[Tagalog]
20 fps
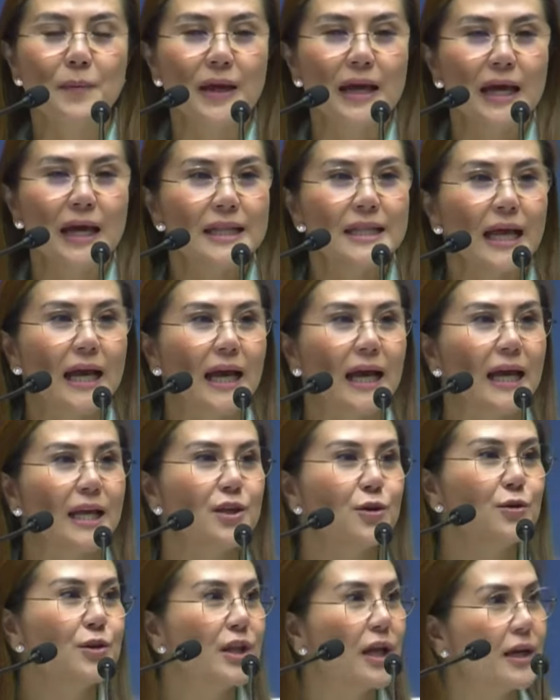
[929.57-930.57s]
na yun
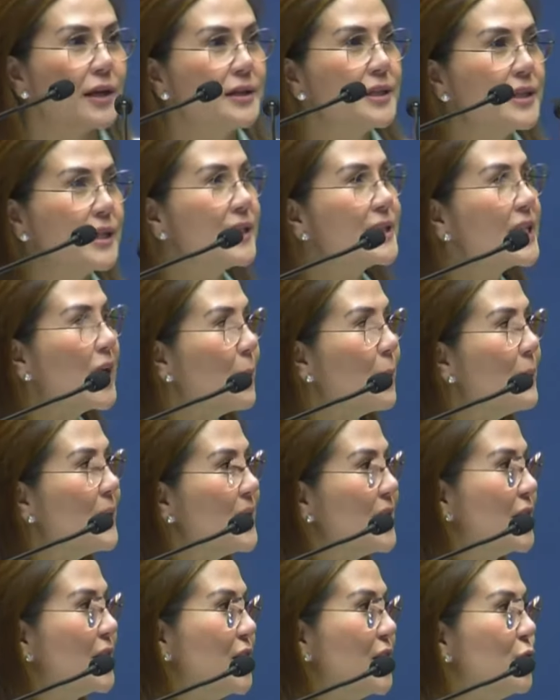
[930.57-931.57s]
ang sinasabi ng
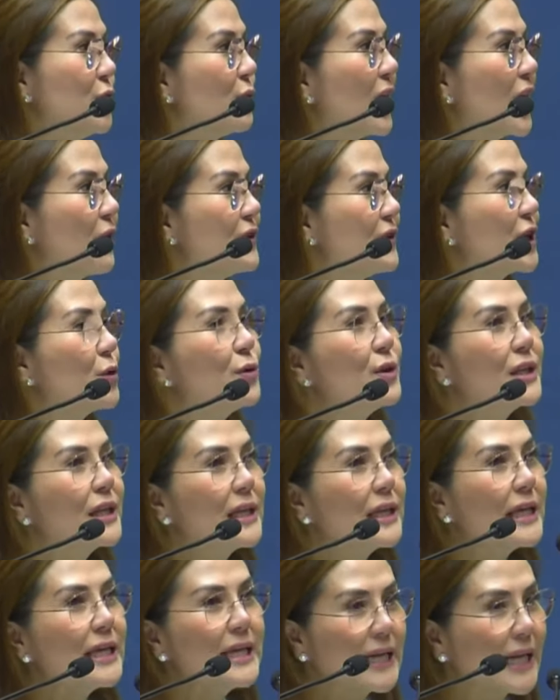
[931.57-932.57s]
DOF na doon
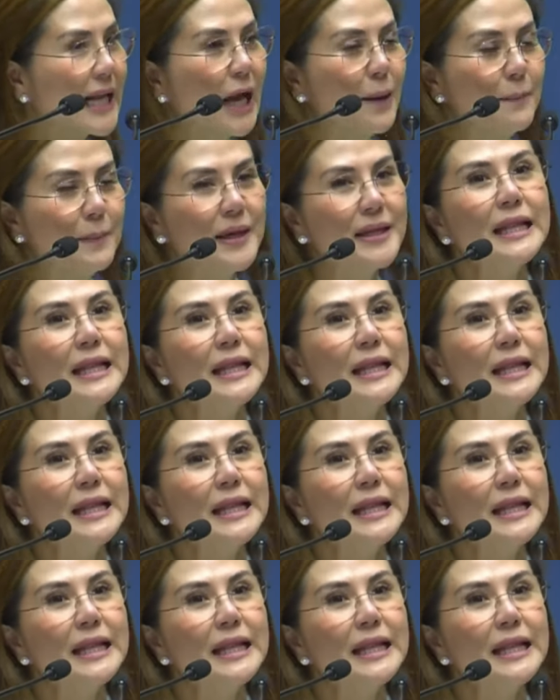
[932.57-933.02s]
ginagamit.